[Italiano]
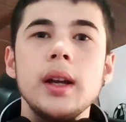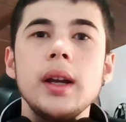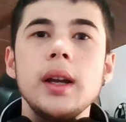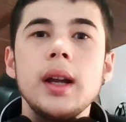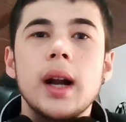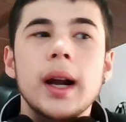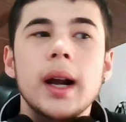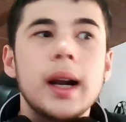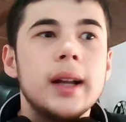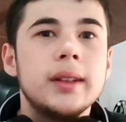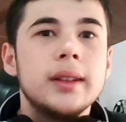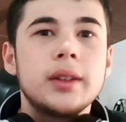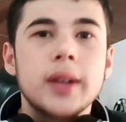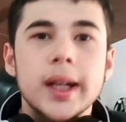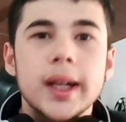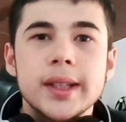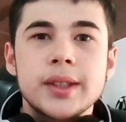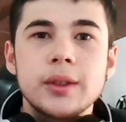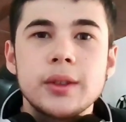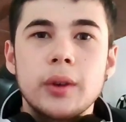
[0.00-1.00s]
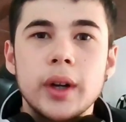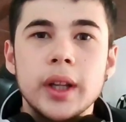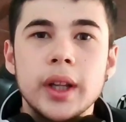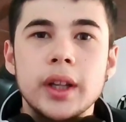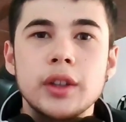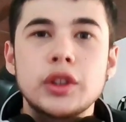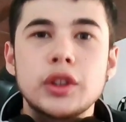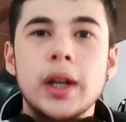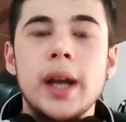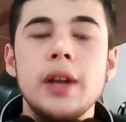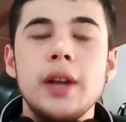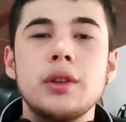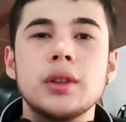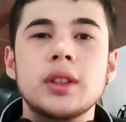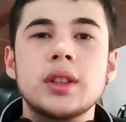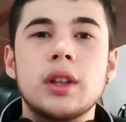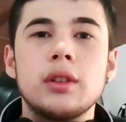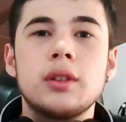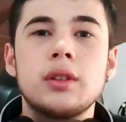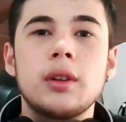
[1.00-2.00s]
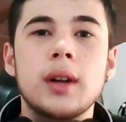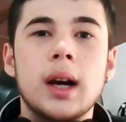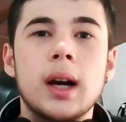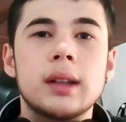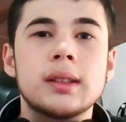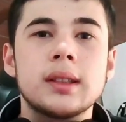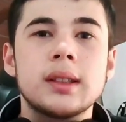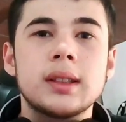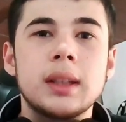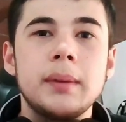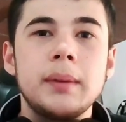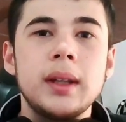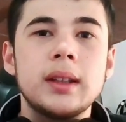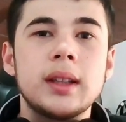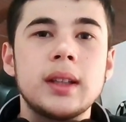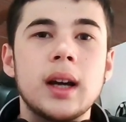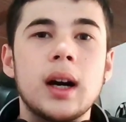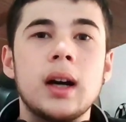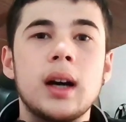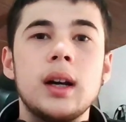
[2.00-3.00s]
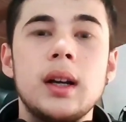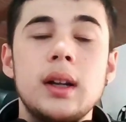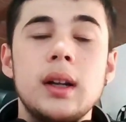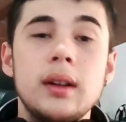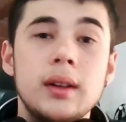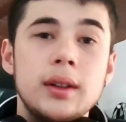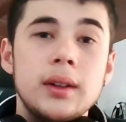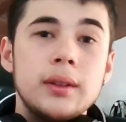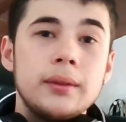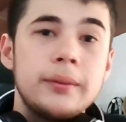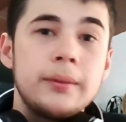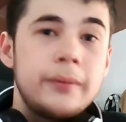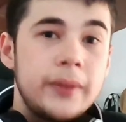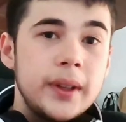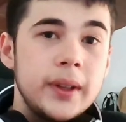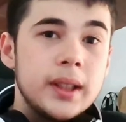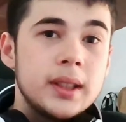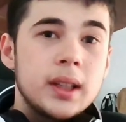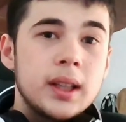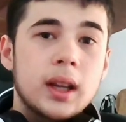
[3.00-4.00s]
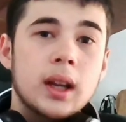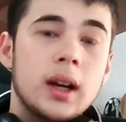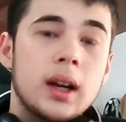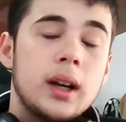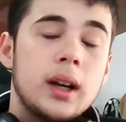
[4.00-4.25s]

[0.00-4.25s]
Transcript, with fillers: E raga, le interrogazioni, cioè io sono stato interrogato esattamente a fisica,